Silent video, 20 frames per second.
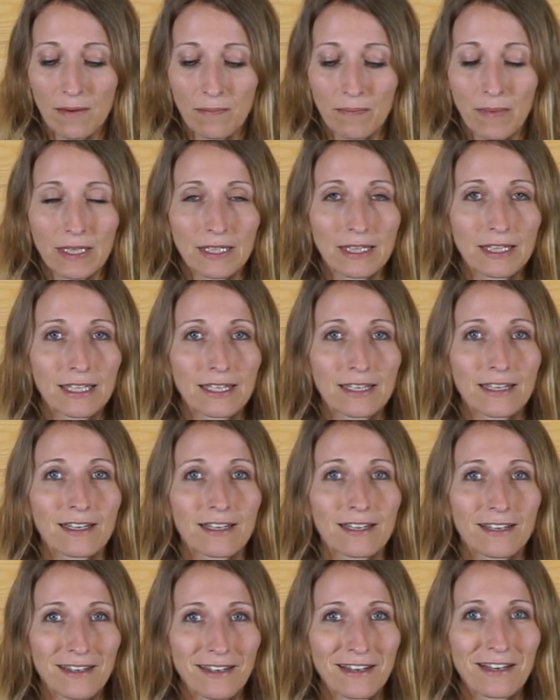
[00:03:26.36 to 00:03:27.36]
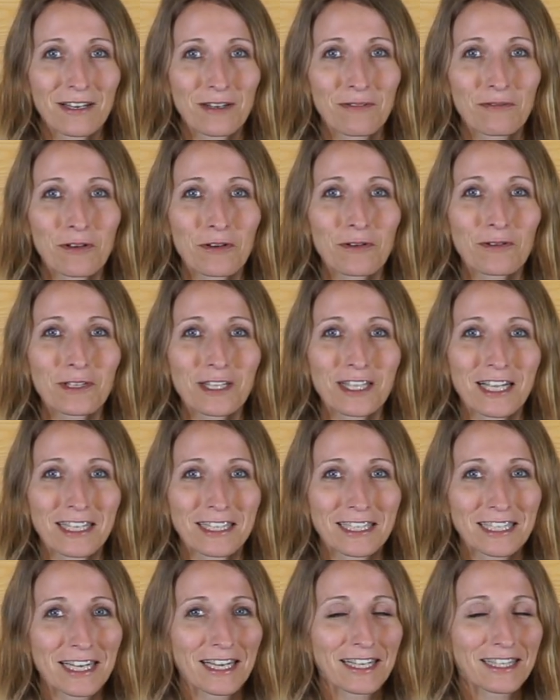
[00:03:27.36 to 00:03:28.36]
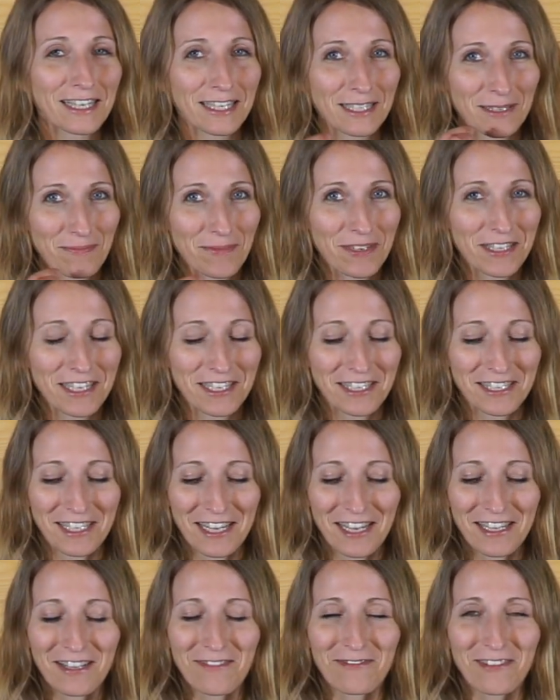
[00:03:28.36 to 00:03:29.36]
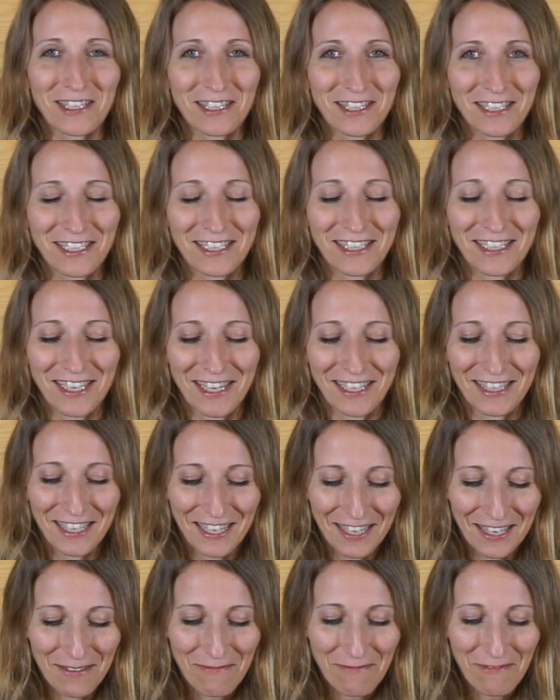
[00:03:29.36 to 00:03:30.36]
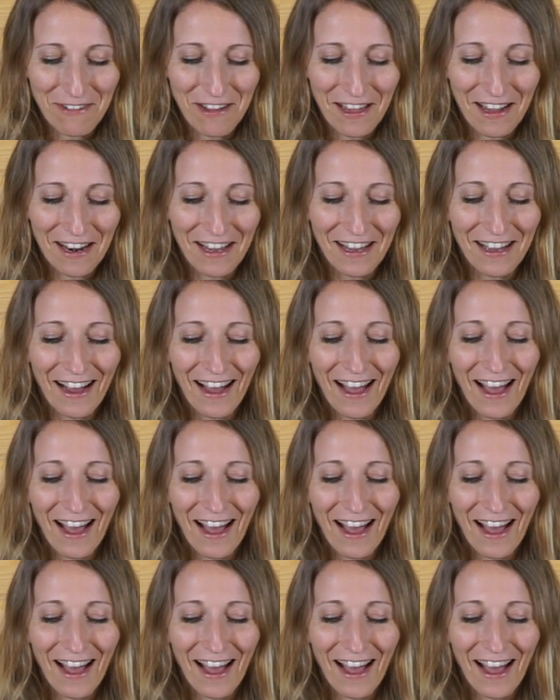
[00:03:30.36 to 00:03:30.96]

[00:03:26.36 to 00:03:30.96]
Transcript: man in Russland schält das mit den Zähnen, was ich dir nicht empfehle,